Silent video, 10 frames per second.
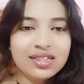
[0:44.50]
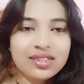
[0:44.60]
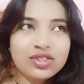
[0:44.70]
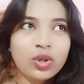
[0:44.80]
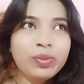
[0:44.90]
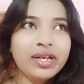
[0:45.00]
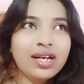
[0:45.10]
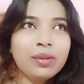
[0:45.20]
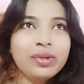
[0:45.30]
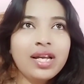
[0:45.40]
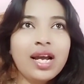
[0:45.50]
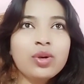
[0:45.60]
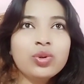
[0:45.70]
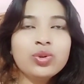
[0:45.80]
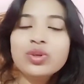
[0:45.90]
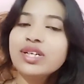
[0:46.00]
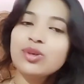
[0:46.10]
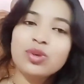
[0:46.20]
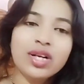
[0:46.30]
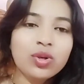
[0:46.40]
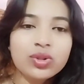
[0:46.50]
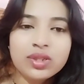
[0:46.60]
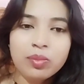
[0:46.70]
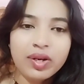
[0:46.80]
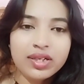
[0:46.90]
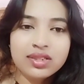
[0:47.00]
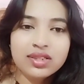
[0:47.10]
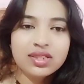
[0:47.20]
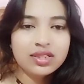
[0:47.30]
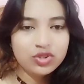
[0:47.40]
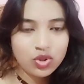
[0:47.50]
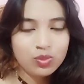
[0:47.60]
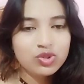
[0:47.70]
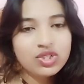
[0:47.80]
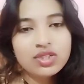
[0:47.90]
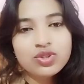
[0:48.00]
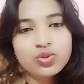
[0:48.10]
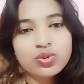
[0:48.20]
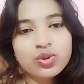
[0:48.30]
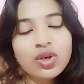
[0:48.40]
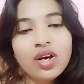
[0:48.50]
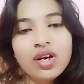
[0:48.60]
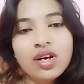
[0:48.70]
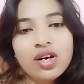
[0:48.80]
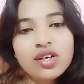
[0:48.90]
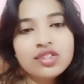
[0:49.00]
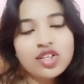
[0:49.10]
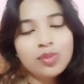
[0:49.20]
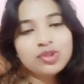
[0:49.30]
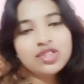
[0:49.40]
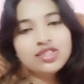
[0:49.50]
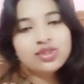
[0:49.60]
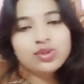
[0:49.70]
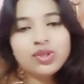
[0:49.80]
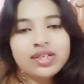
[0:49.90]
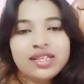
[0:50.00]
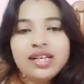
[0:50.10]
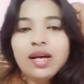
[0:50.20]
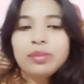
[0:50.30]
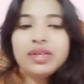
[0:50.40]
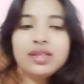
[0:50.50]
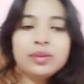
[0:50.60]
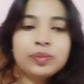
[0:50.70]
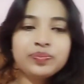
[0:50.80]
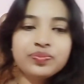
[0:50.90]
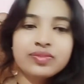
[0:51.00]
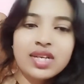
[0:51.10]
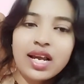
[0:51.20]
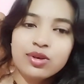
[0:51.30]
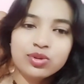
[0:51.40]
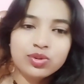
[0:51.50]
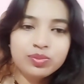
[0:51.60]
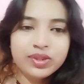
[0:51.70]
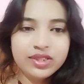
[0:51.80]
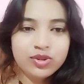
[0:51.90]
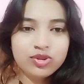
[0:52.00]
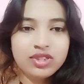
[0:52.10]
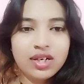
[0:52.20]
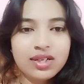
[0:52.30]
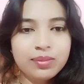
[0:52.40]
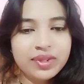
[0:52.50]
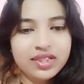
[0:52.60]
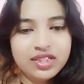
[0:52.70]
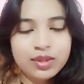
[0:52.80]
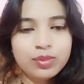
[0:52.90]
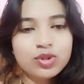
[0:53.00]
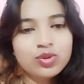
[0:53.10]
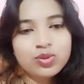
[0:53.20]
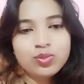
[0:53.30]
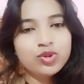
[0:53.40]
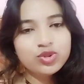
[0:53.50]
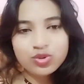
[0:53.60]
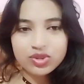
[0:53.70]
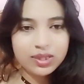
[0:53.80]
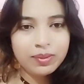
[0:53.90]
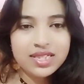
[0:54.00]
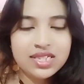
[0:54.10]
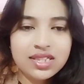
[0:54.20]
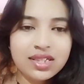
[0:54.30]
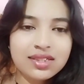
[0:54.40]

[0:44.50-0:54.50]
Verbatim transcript: তবে আমি এখনও রেগুলার হতে পারিনি একটা সমস্যার জন্য সমস্যার জন্য আর কি আমি এখনও ভিডিওটা মানে ঠিক মতো পোস্ট করতে পারছি না